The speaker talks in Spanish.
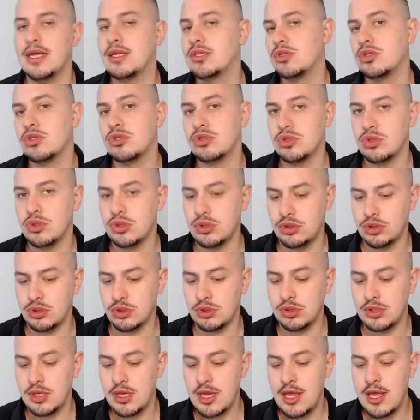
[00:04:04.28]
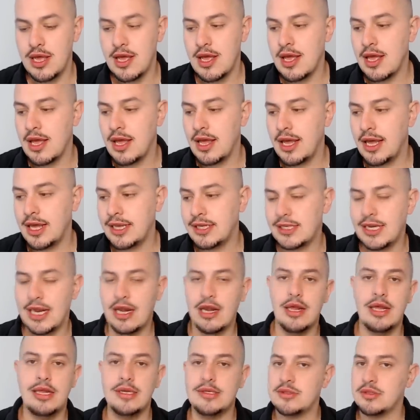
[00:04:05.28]
los costos. ¿Es,
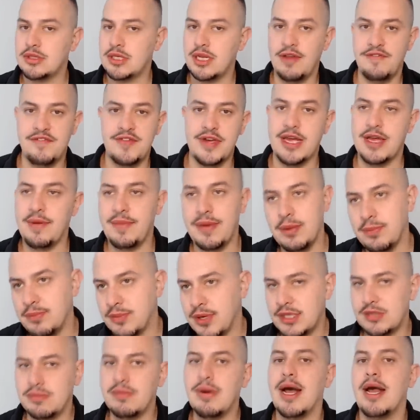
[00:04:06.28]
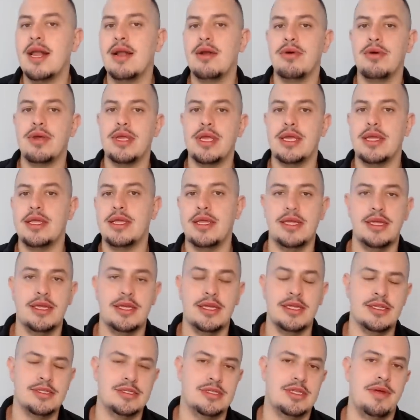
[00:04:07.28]
es, significa que Bimbo es malo
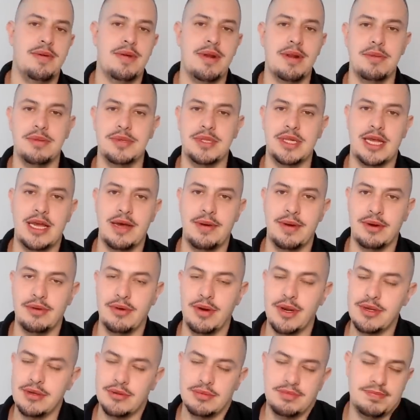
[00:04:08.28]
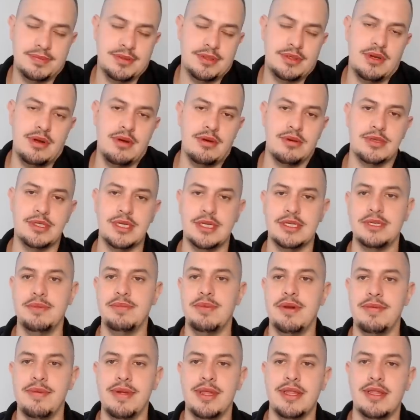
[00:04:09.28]
y deberíamos de acabar con ellos? Pues no, o sea,
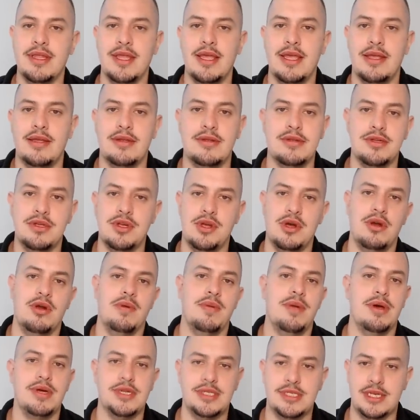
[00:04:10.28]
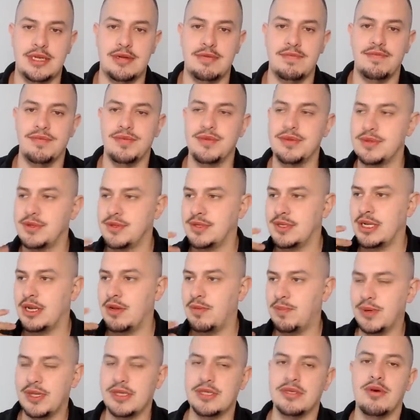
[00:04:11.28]
simplemente yo lo veo así. Si no
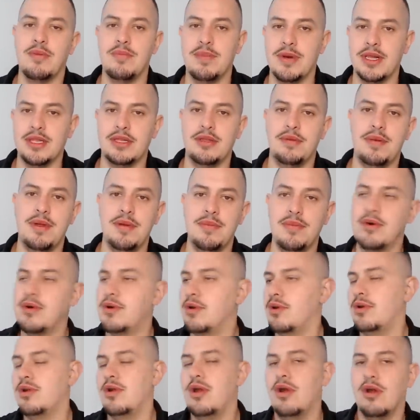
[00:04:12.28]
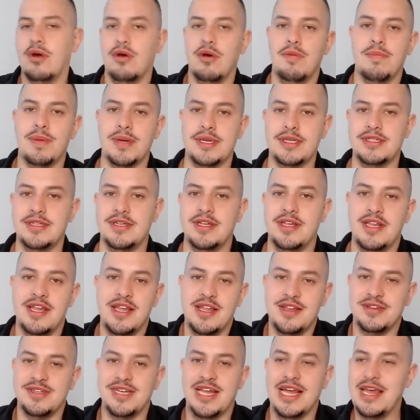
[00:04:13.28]
puedes comprarte Bimbo, no lo compres.
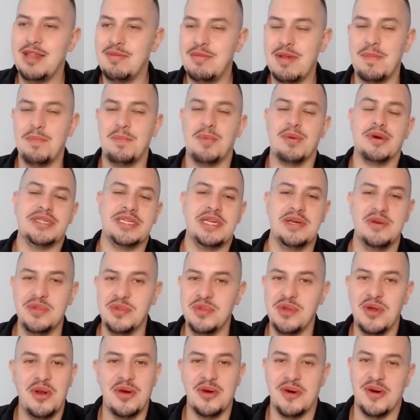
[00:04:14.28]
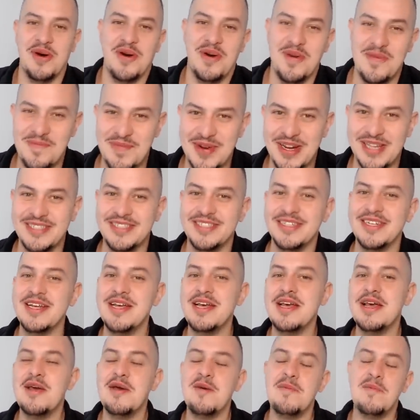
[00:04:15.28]
es más, por salud no lo compres.
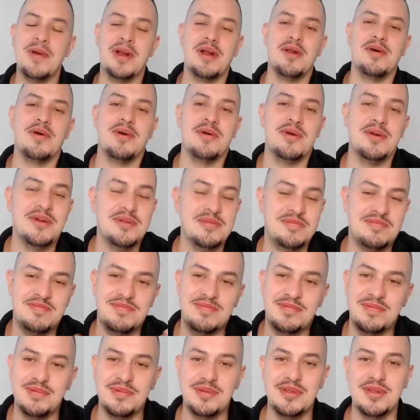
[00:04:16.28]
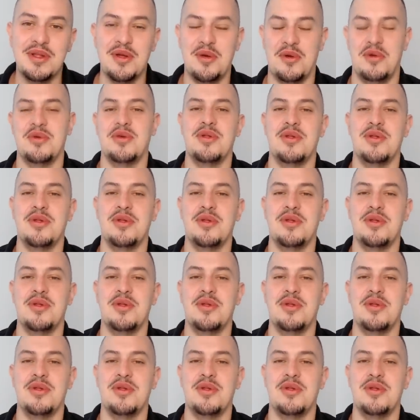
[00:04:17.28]
Pero no, no